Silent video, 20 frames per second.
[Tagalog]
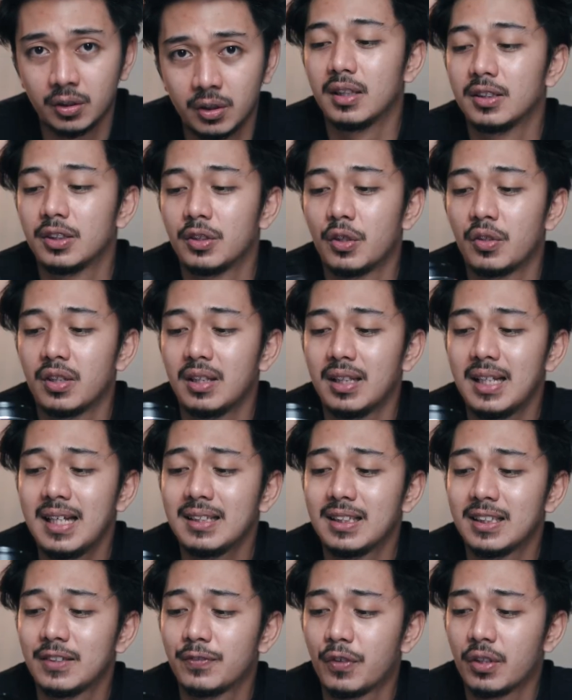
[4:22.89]
So, the
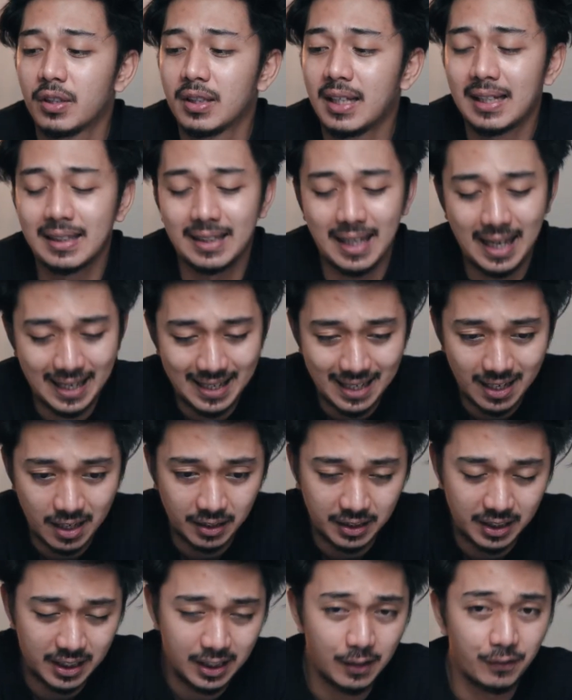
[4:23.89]
lenses for that ay
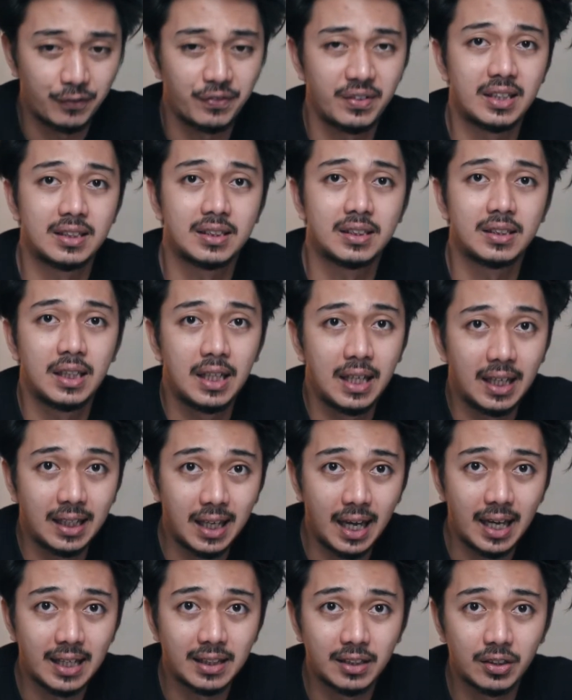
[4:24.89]
ang EFS
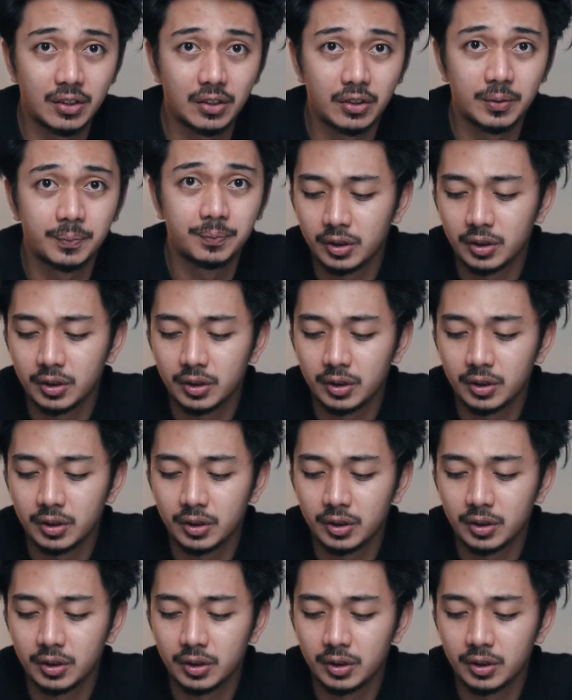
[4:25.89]
gaya nito.